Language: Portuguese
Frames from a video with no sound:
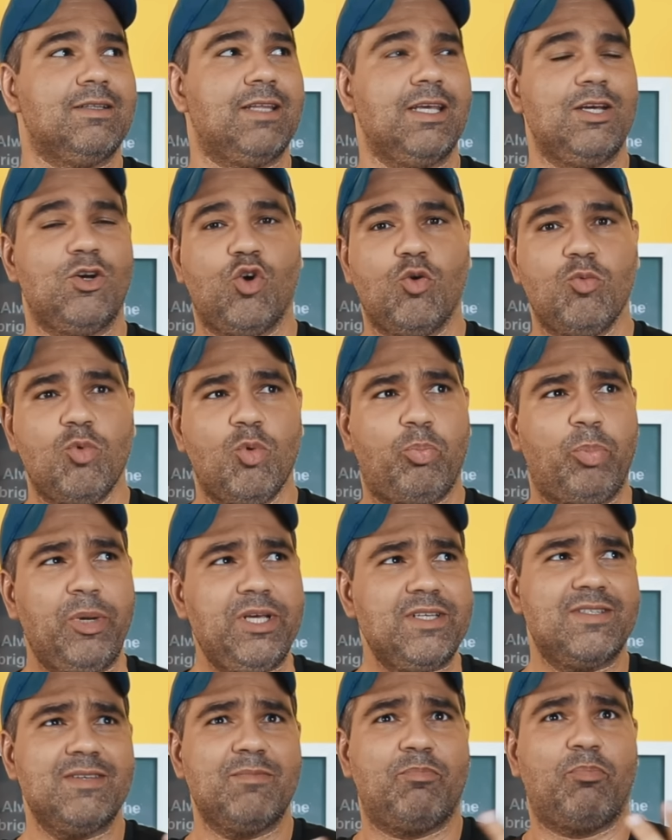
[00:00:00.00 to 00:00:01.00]
tem como
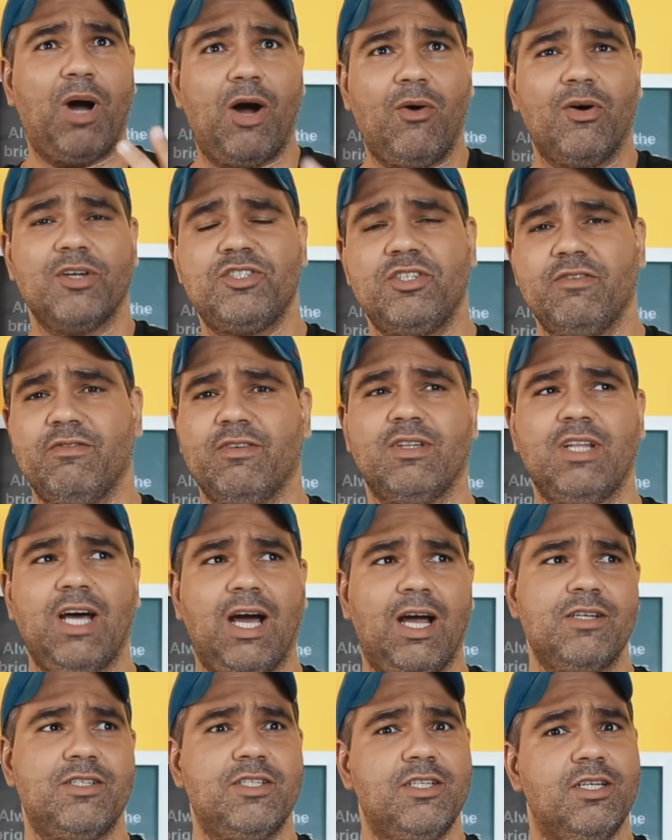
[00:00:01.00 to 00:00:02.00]
principal
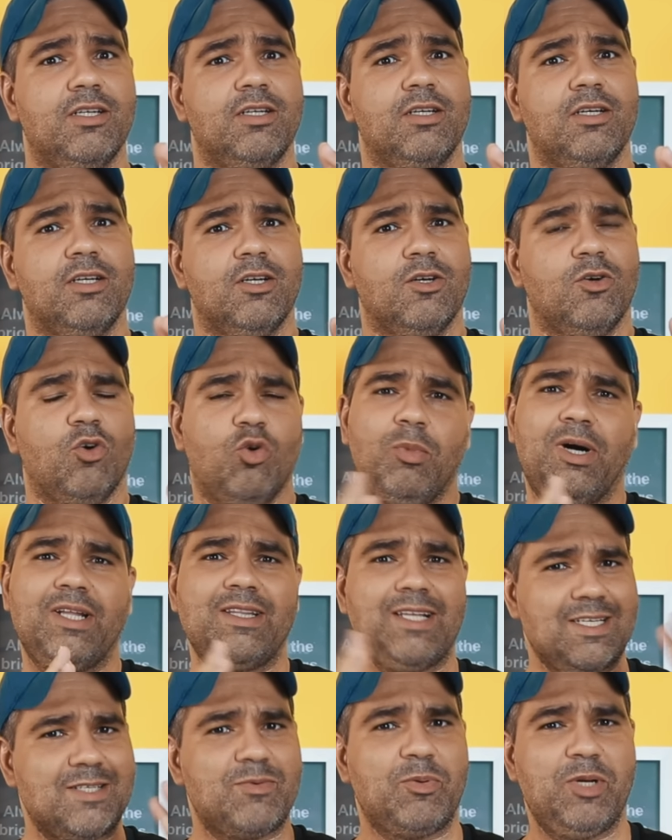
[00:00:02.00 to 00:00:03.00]
atividade, uma
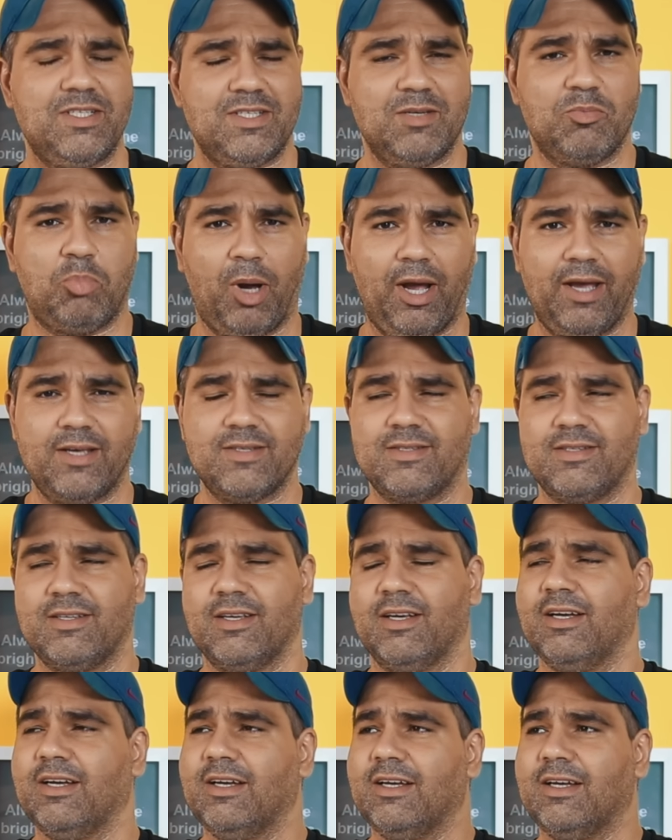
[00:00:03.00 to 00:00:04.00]
das
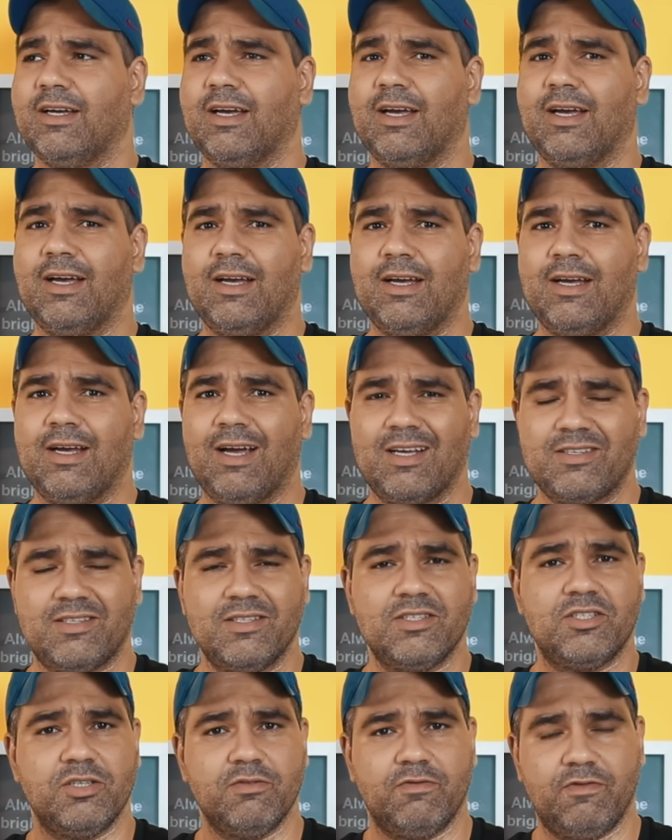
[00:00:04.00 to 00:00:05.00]
principais, é,
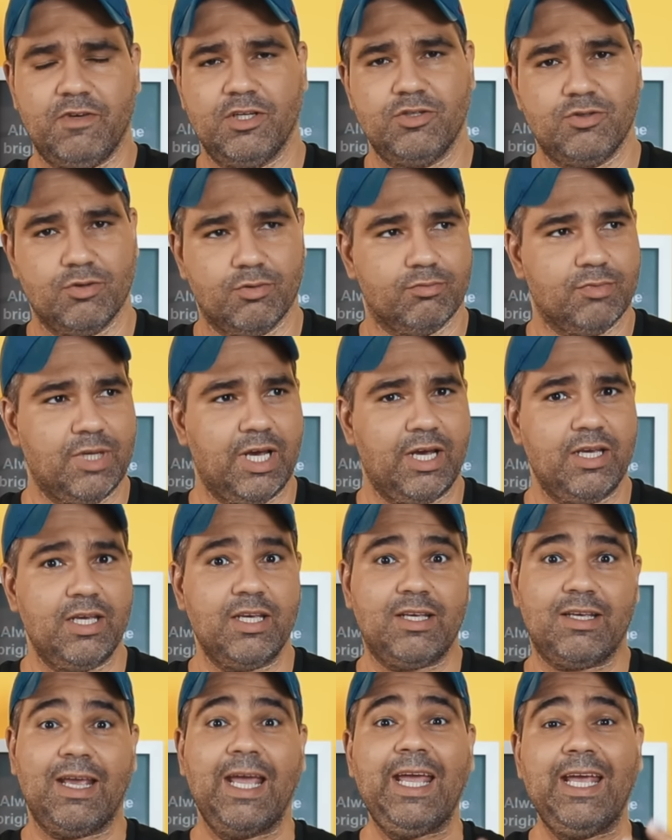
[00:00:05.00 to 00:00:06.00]
assistir vídeo, né?
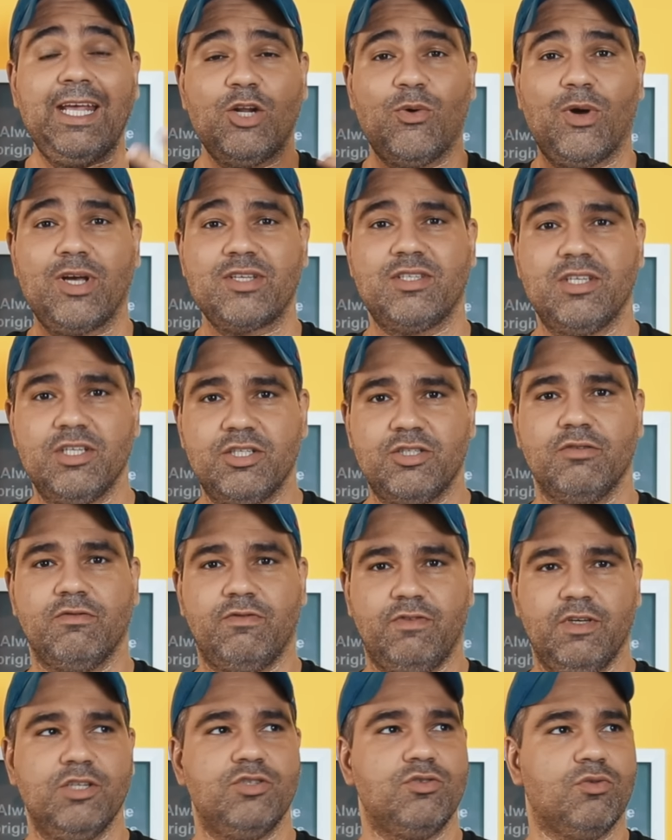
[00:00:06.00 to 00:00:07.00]
E quem não assiste
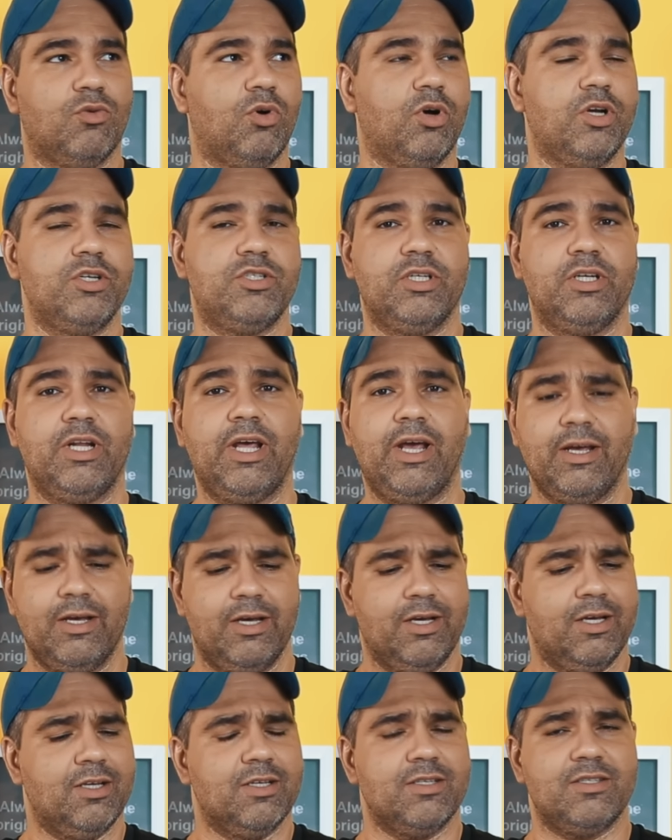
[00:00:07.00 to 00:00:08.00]
vídeo hoje, né?
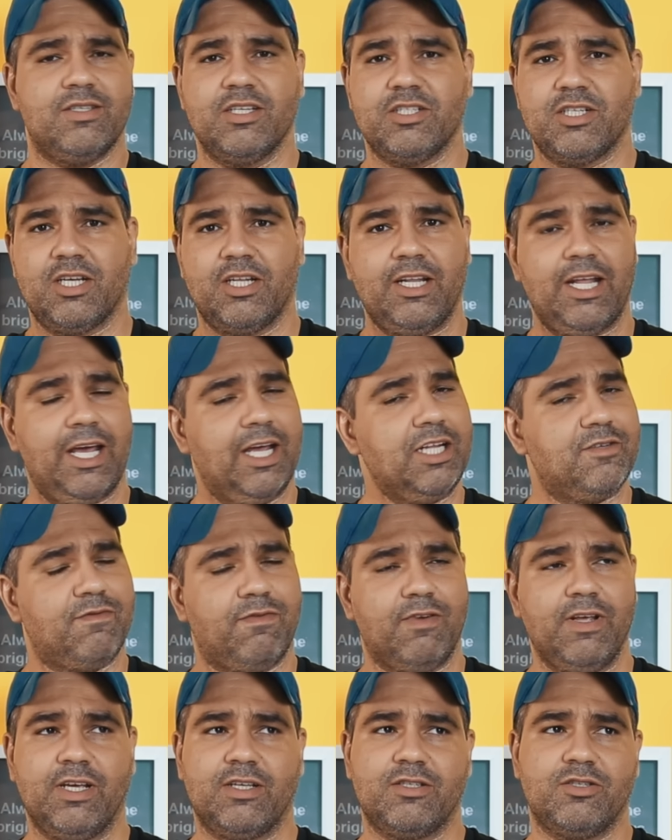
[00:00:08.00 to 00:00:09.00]
Seja
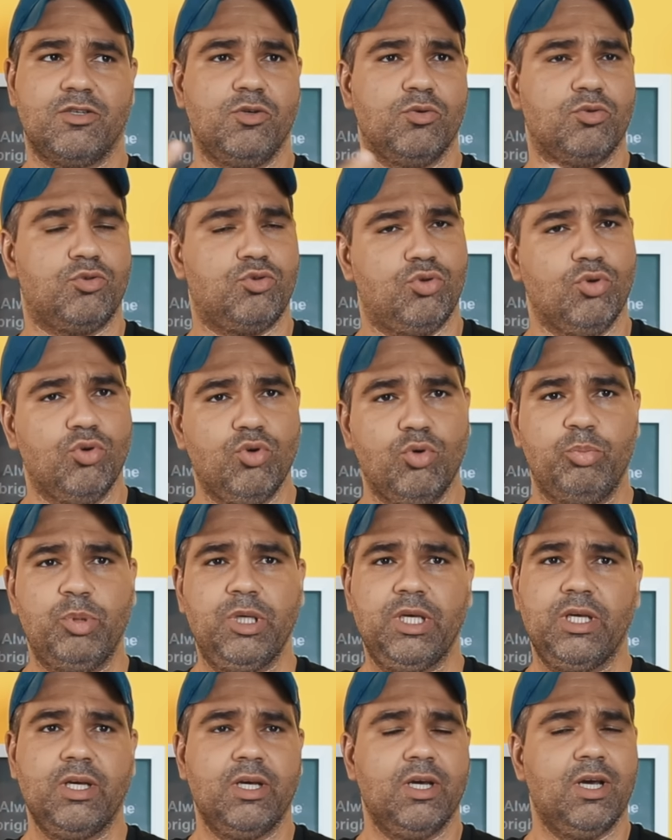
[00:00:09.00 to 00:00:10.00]
Netflix,
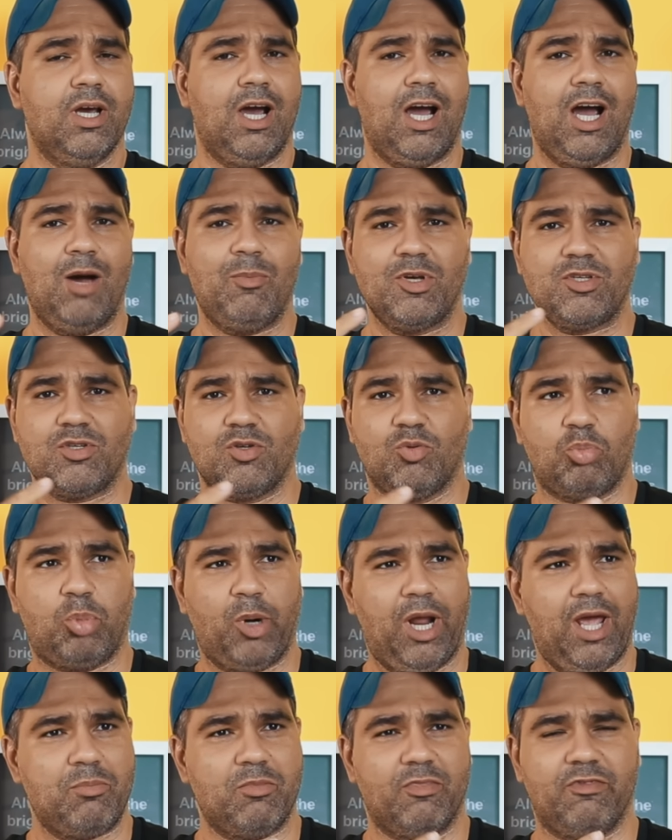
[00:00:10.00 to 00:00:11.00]
YouTube, Amazon
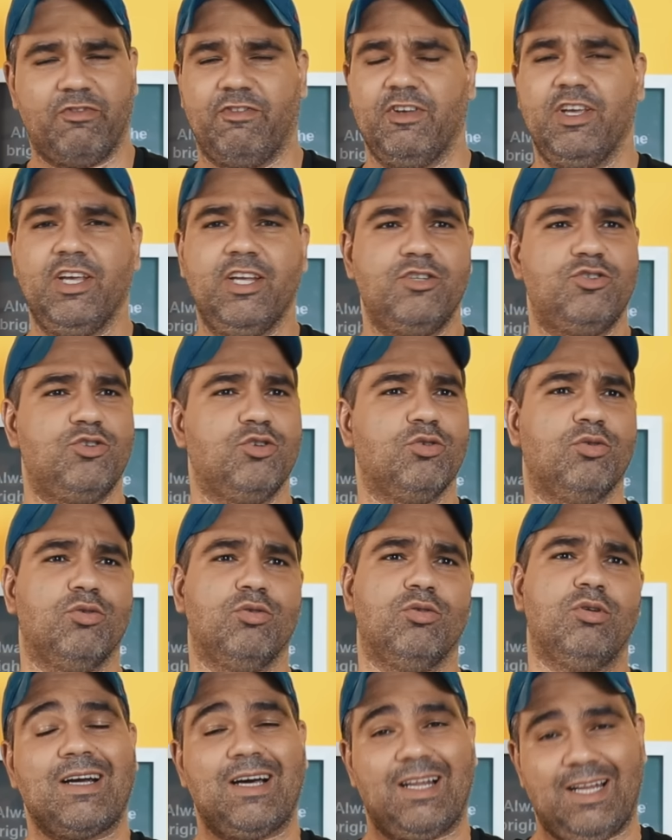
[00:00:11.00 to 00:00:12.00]
Prime
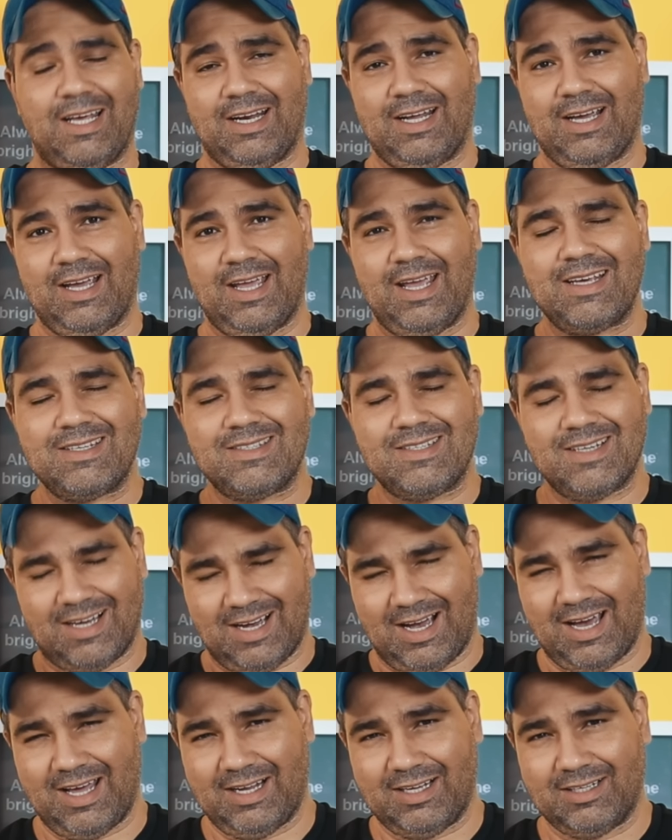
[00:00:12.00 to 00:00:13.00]
Video. Galera, esse
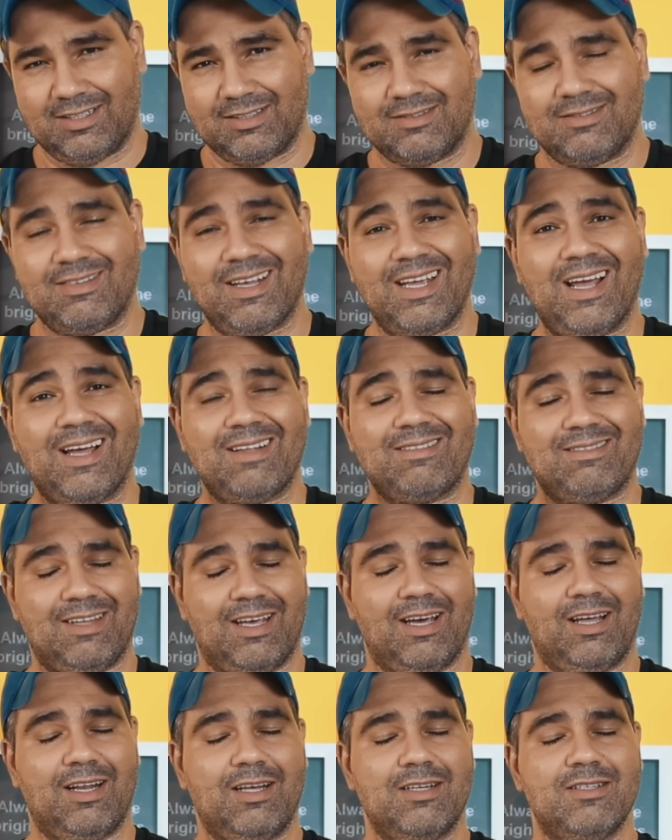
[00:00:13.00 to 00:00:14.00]
cara tem a
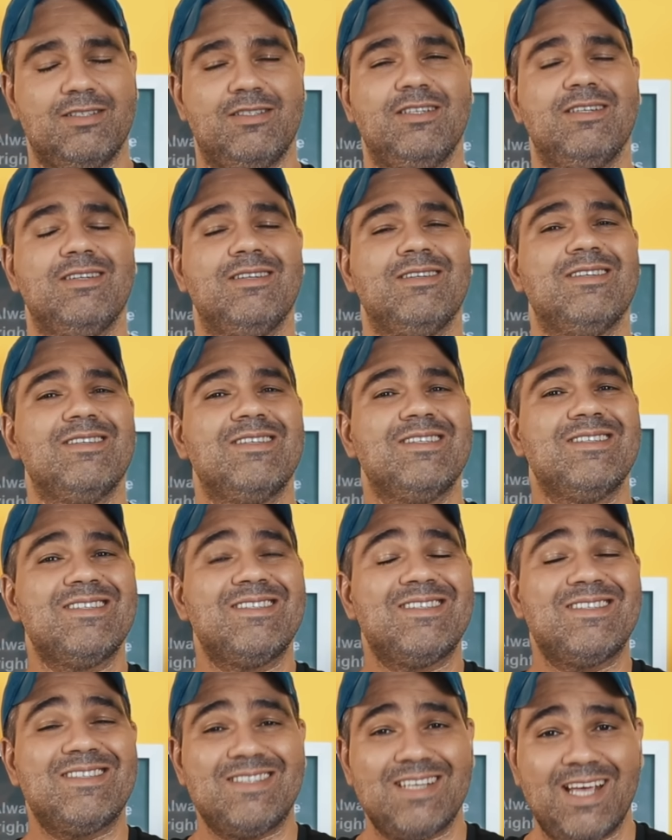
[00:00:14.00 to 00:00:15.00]
tela de
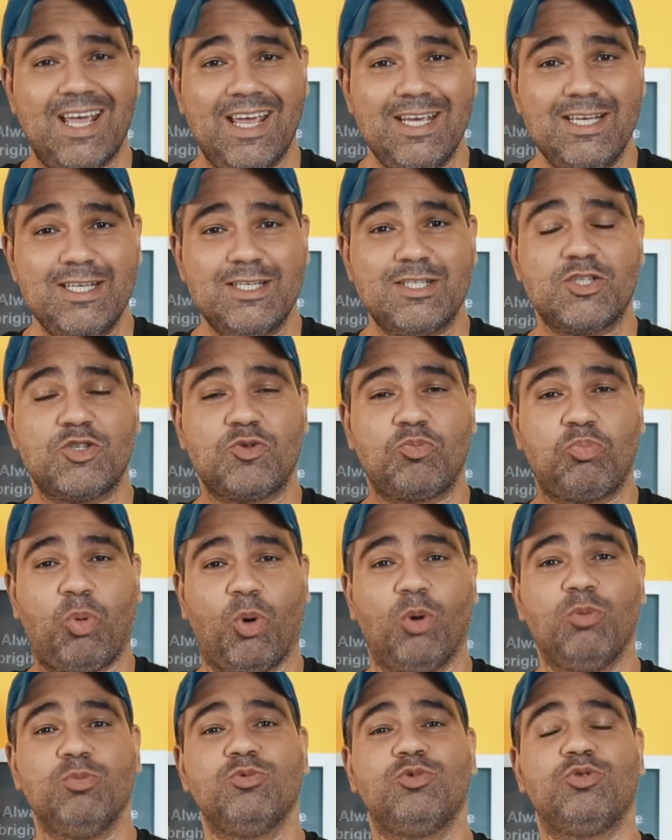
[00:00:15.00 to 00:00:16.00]

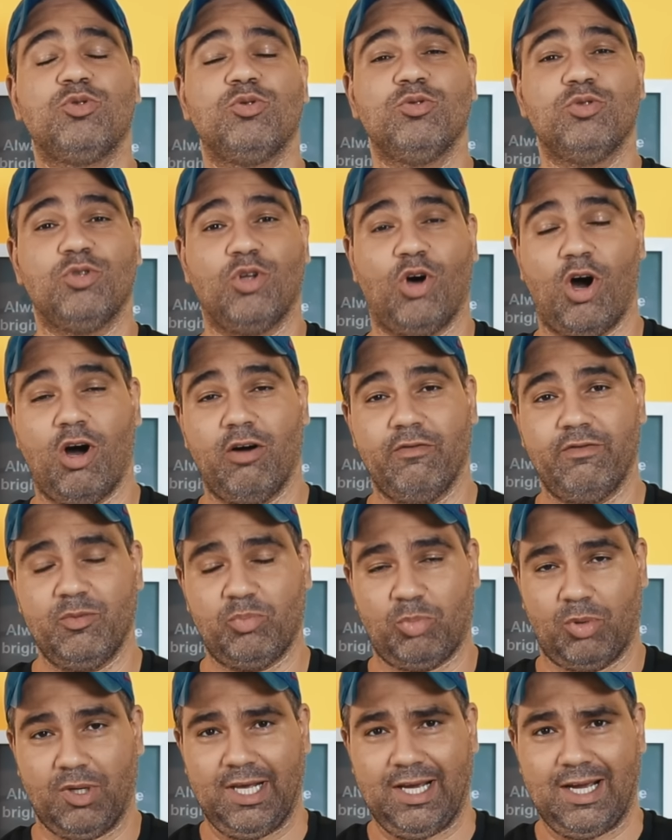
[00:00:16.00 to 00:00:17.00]
6.9
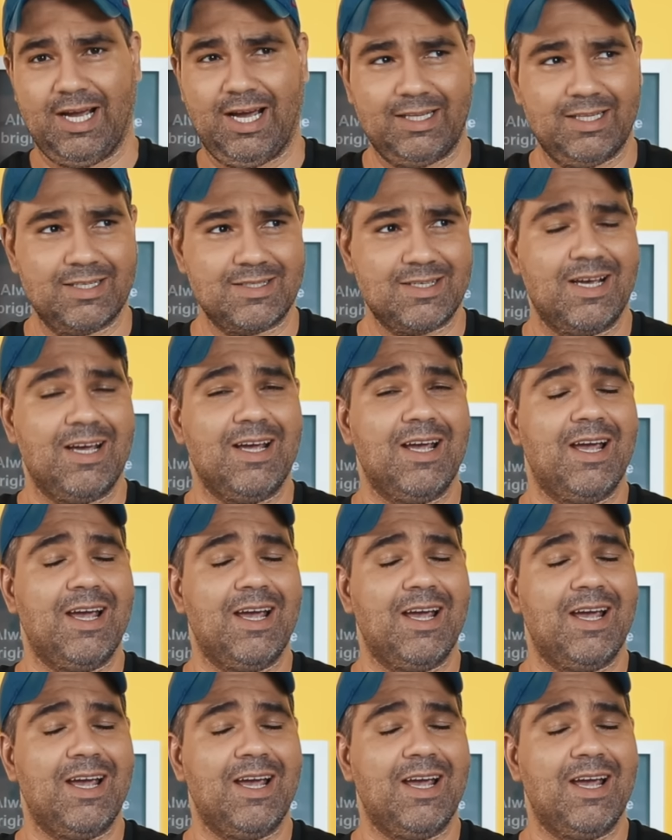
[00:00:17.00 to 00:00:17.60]
polegadas.